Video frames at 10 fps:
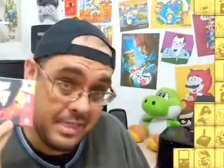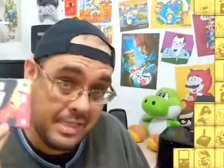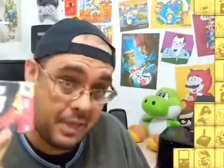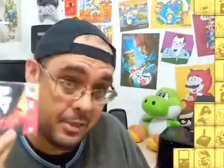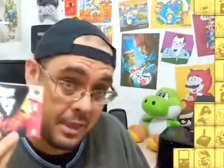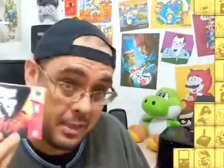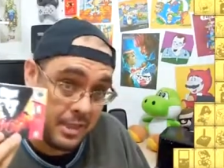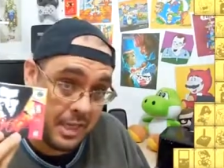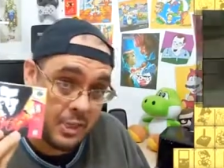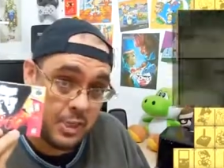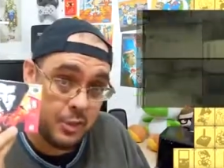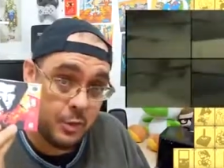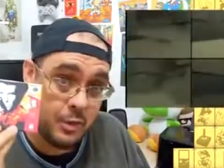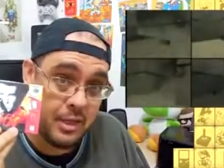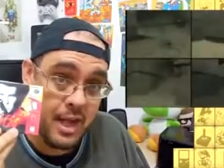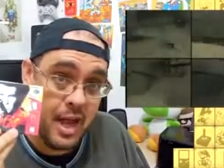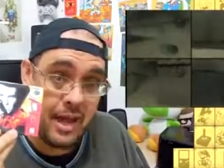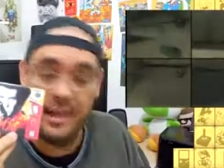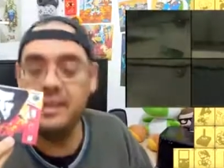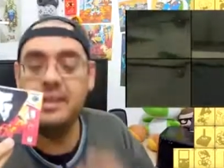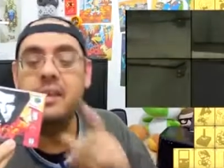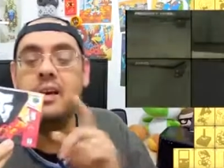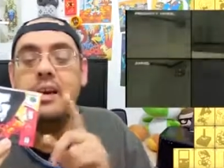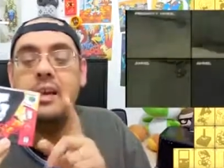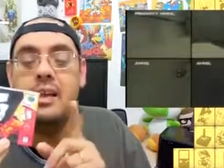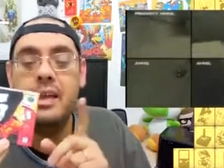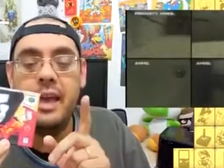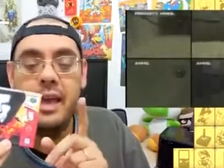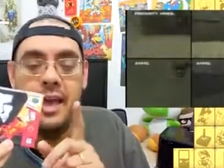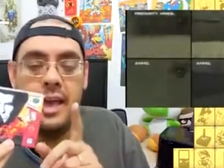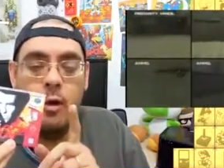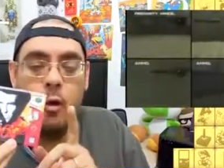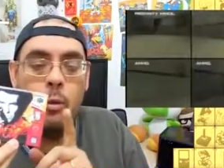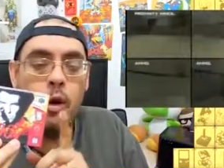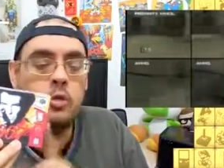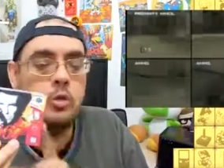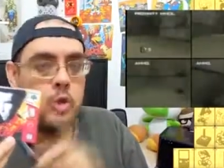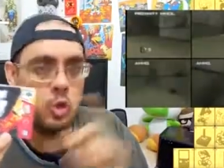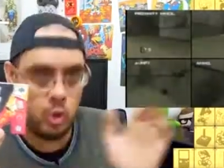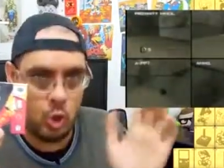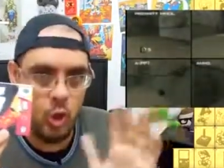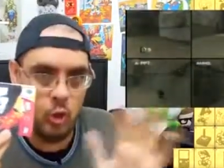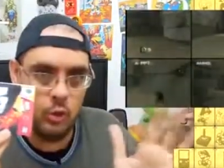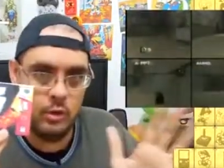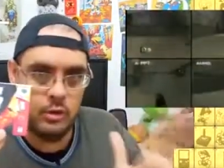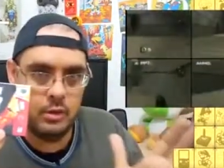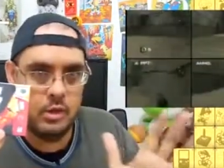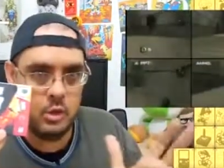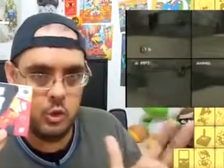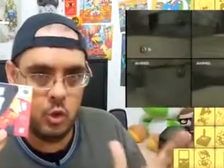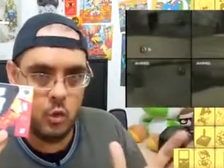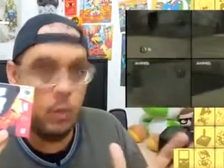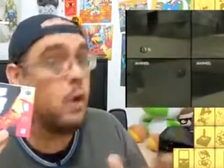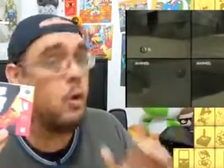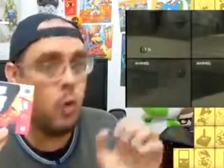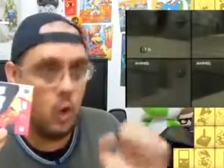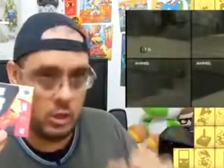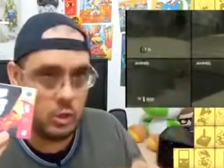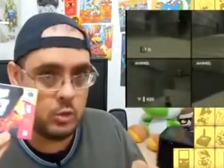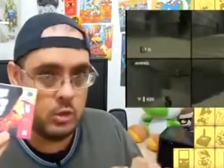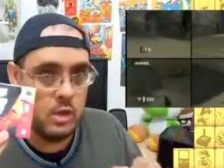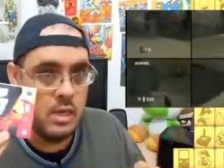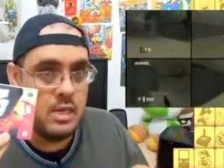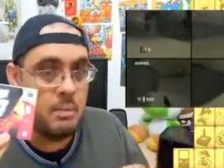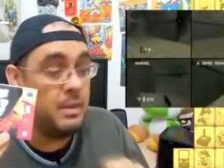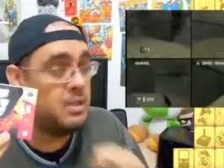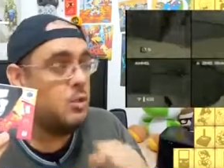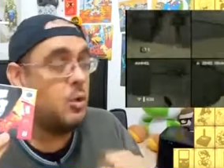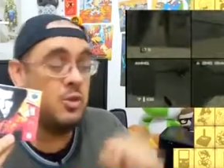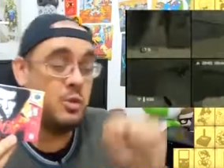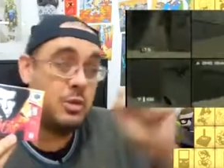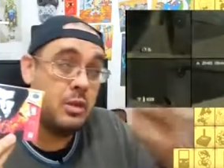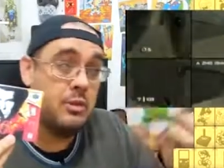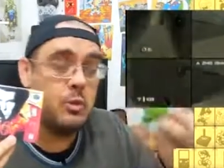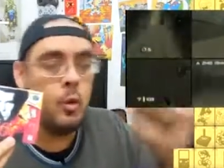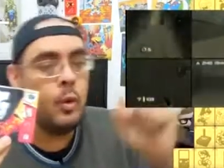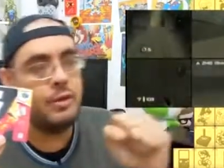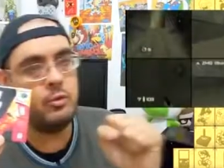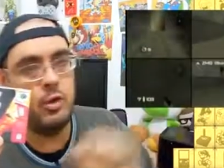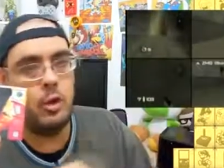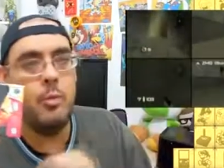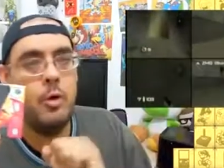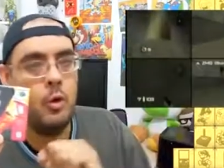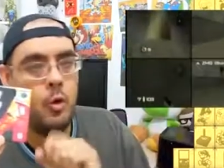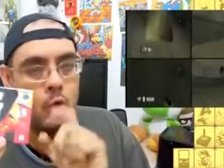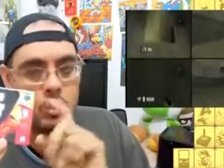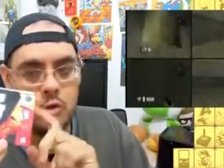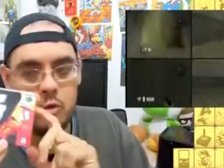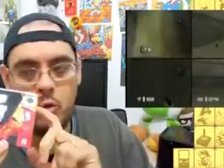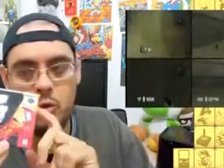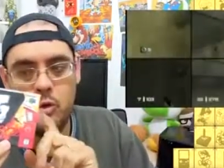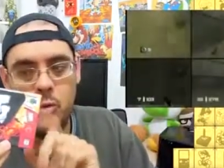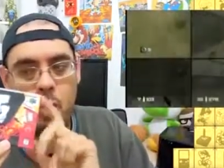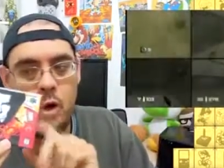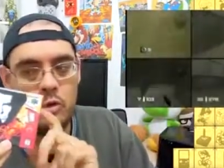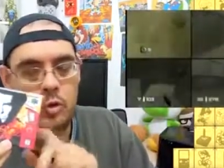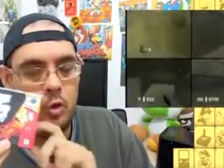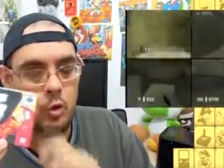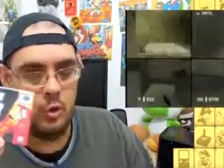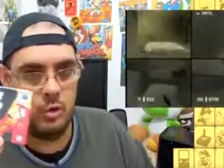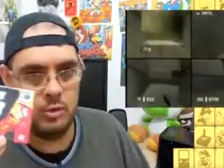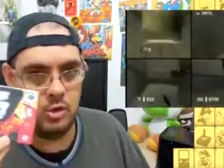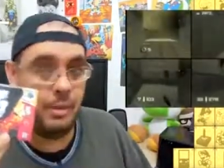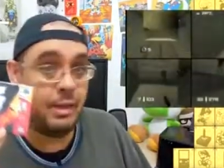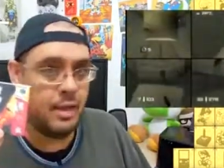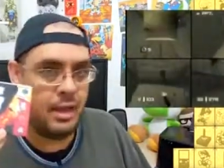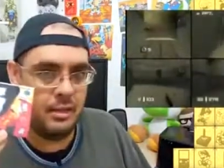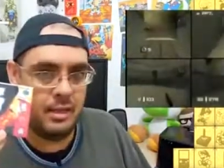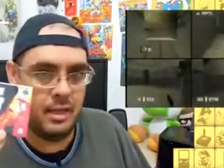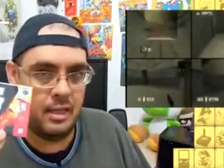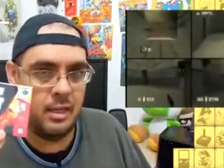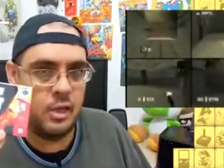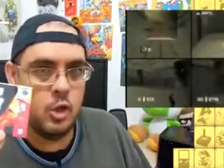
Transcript: 007 GoldenEye. É, o modo solo desse jogo eu gosto, mas eu não gosto tanto quanto eu, eu gosto do, do modo de batalha dele.